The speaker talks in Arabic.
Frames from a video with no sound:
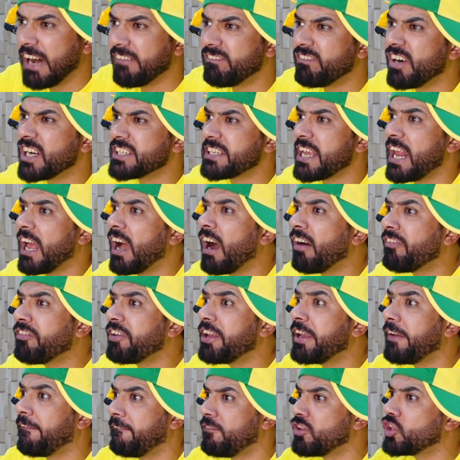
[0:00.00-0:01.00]
عباس
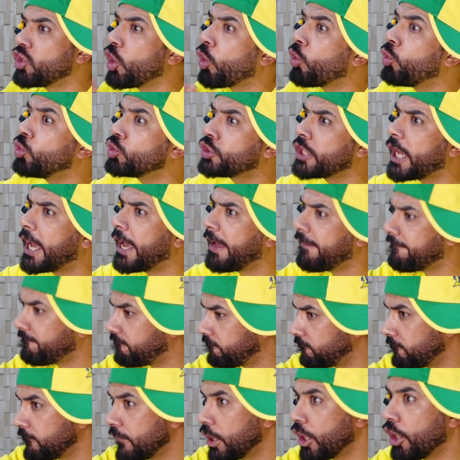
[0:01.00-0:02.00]
الحافي عند أخوته
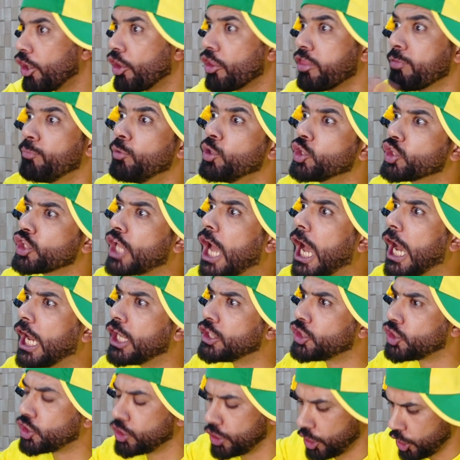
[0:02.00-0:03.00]

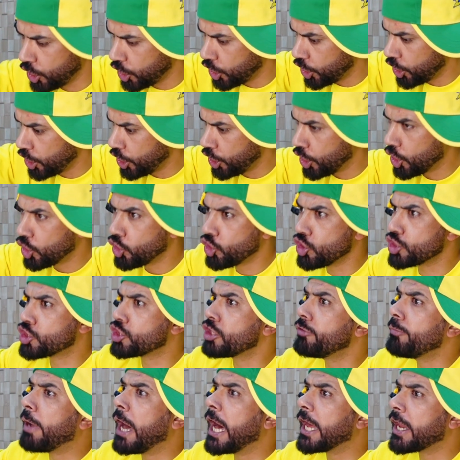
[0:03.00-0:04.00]
18
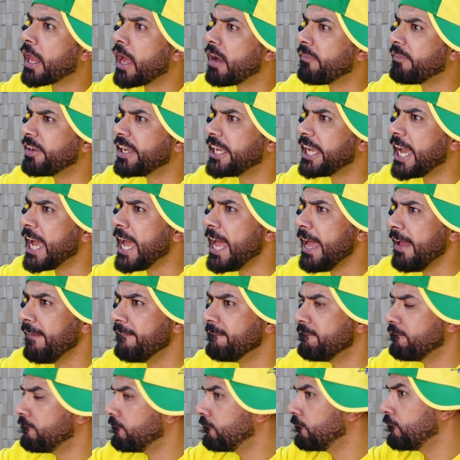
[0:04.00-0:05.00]
نصهم حرامية
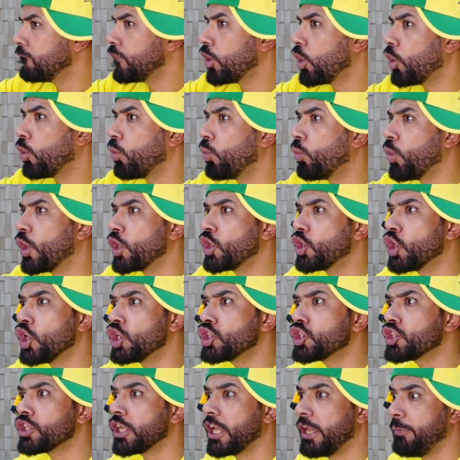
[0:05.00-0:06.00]

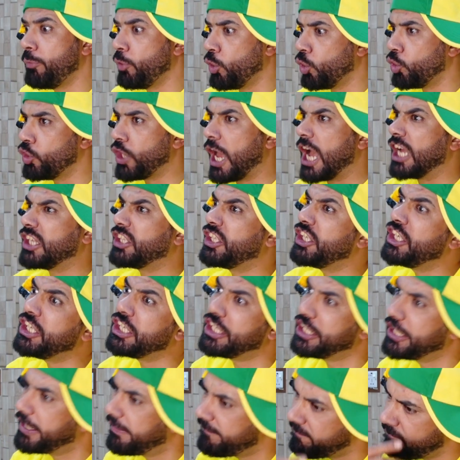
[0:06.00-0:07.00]
والنص يبيعون
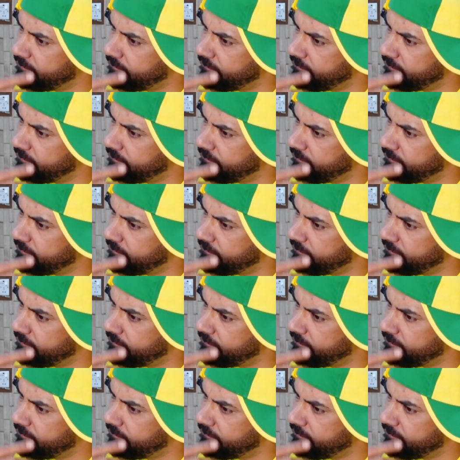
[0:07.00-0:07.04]
عتيق